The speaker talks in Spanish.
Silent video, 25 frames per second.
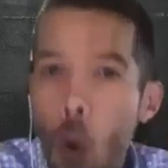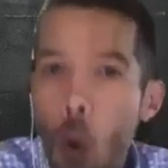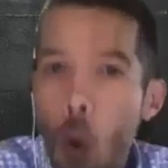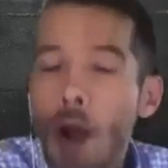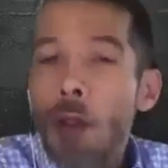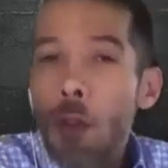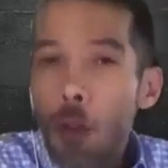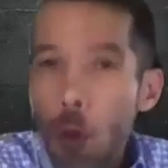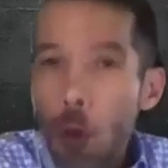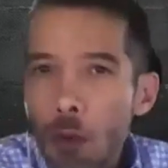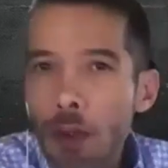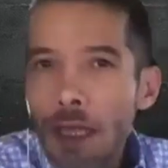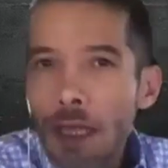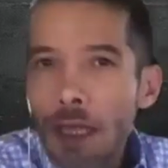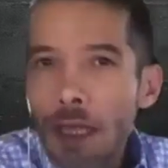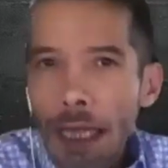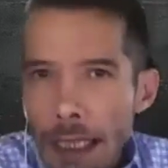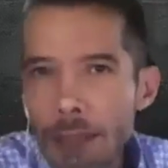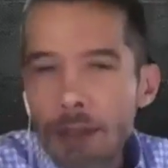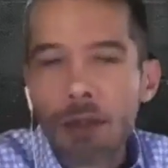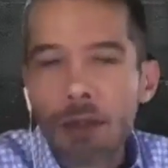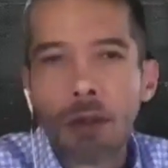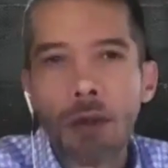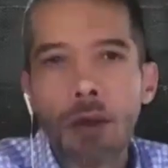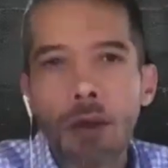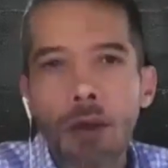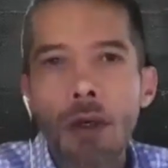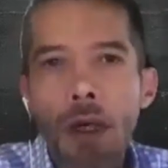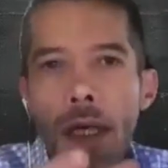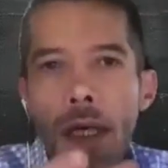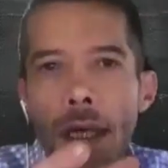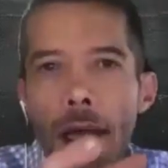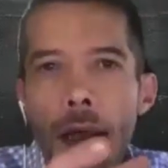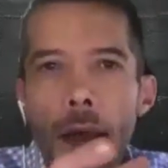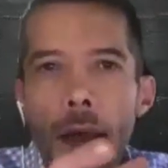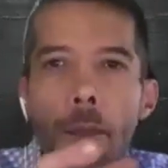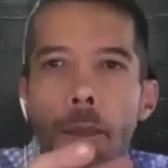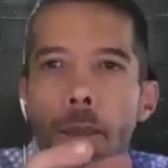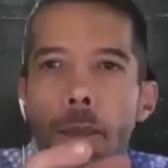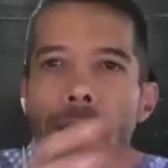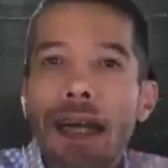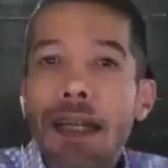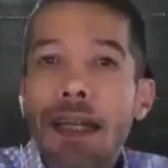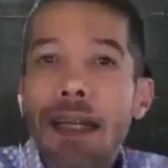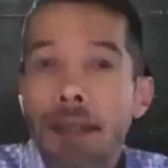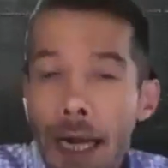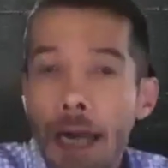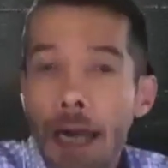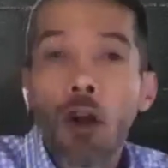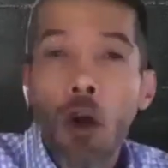cuando utilizo
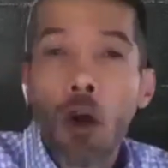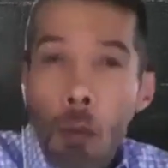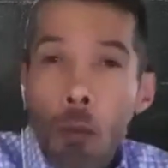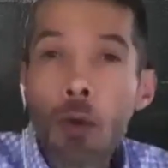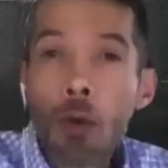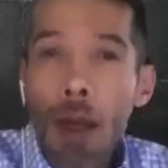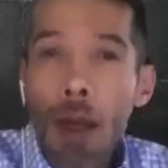Veritran como